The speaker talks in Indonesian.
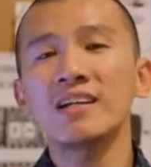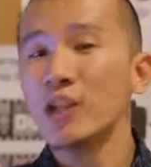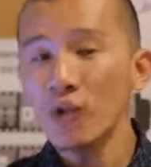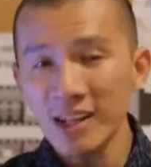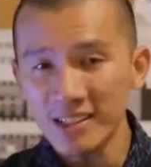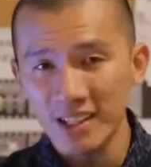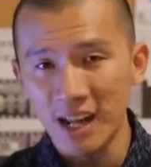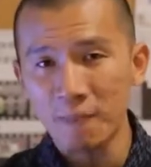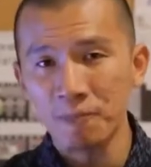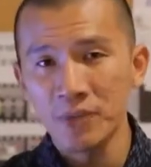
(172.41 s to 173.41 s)
di luar
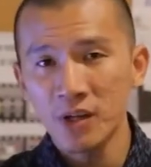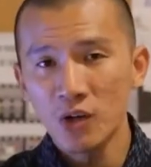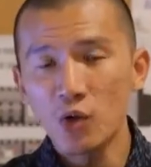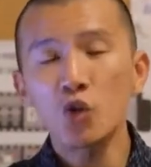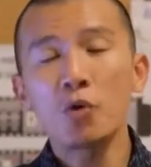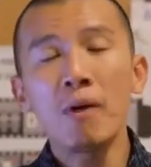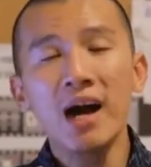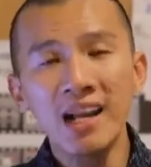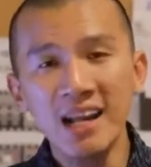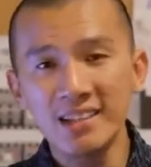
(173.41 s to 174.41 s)
Islam untuk
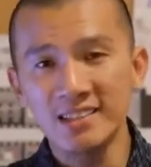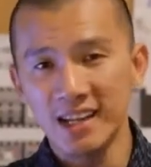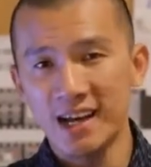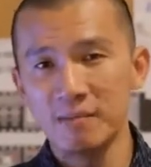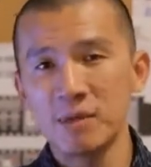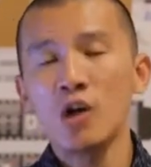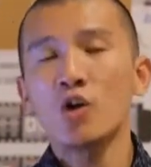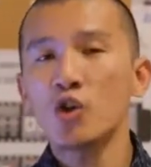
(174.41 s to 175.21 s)
mengenal Islam,